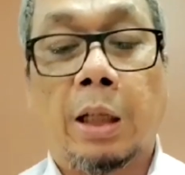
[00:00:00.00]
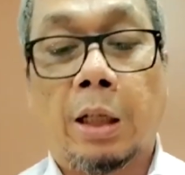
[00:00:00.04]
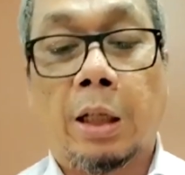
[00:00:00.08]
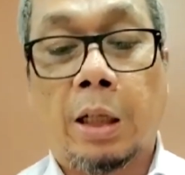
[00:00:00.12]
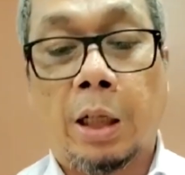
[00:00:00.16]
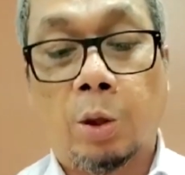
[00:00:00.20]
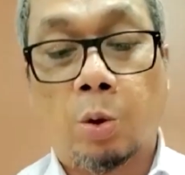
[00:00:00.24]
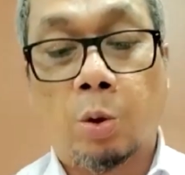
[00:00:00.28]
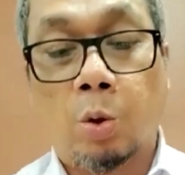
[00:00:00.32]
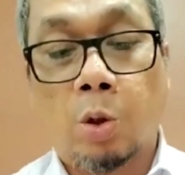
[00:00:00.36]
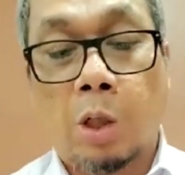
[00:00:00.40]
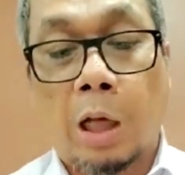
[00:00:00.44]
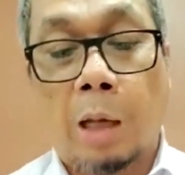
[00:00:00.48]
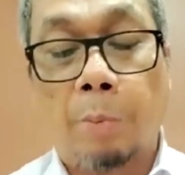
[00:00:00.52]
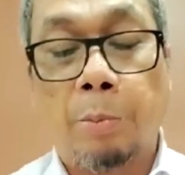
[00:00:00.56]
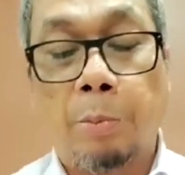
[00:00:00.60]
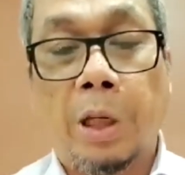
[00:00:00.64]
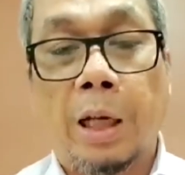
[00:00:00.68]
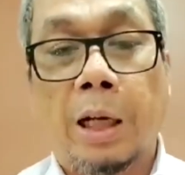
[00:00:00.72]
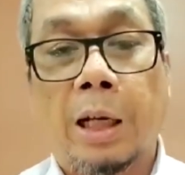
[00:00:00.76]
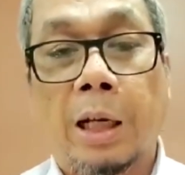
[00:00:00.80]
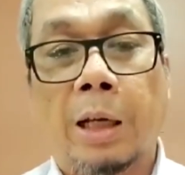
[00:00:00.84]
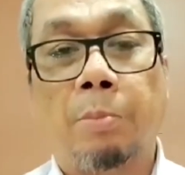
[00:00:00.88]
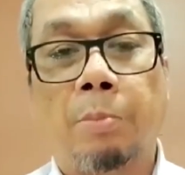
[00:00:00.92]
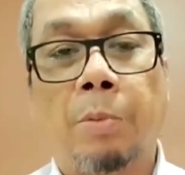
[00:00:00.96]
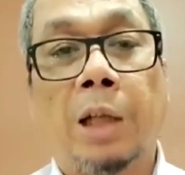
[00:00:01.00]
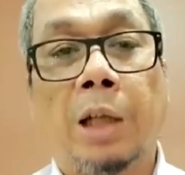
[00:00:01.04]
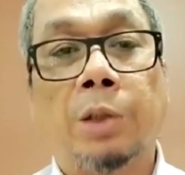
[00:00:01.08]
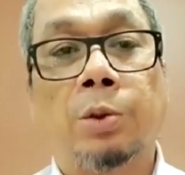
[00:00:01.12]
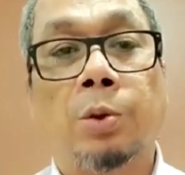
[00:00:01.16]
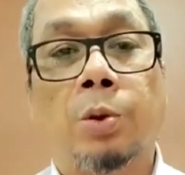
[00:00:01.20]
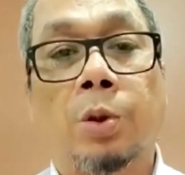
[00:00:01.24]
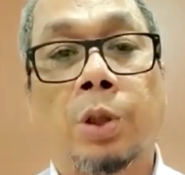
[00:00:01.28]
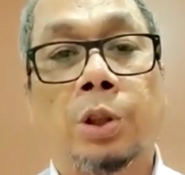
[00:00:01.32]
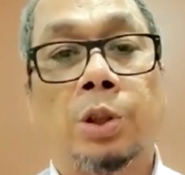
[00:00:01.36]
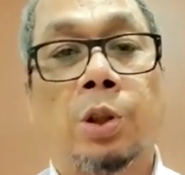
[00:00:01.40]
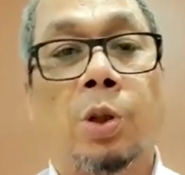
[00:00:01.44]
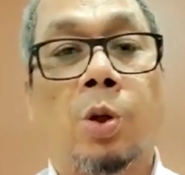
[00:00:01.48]
Karena itu kami akan
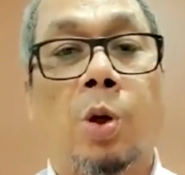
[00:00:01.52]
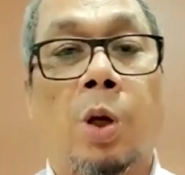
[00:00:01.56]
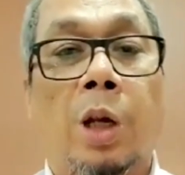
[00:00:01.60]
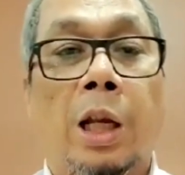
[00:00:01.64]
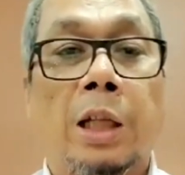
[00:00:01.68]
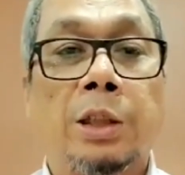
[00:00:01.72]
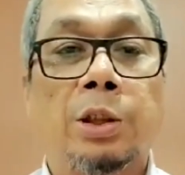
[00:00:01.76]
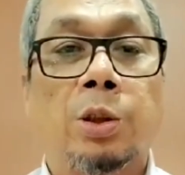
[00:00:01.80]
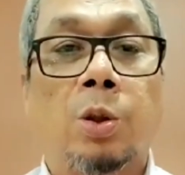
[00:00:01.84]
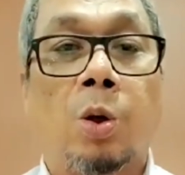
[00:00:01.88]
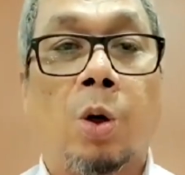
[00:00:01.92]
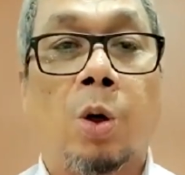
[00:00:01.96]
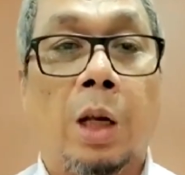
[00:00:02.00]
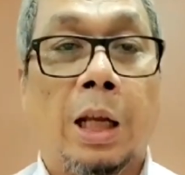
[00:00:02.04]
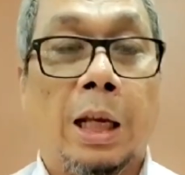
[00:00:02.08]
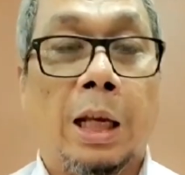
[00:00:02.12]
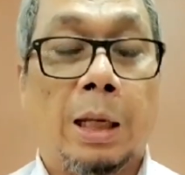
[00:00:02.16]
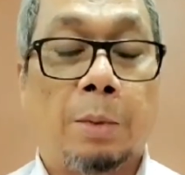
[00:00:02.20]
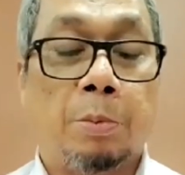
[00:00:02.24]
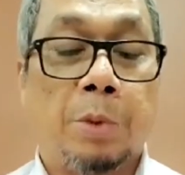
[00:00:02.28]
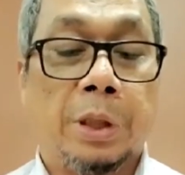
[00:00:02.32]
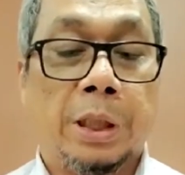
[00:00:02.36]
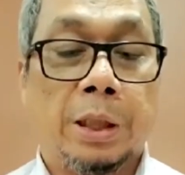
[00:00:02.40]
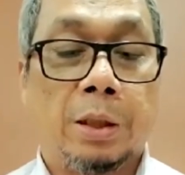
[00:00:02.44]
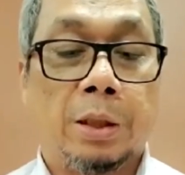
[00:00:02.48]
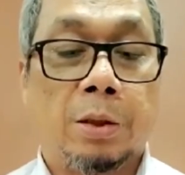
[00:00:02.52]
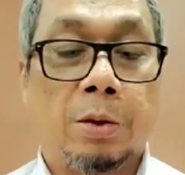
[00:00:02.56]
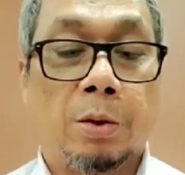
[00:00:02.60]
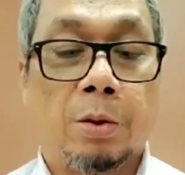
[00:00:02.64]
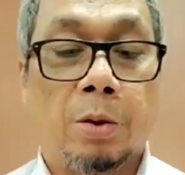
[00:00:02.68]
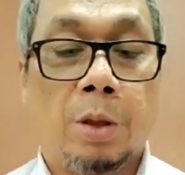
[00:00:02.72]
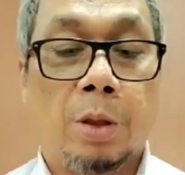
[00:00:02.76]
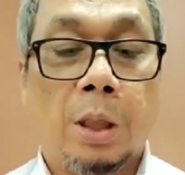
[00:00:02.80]
masuk ke sekolah-sekolah begitu.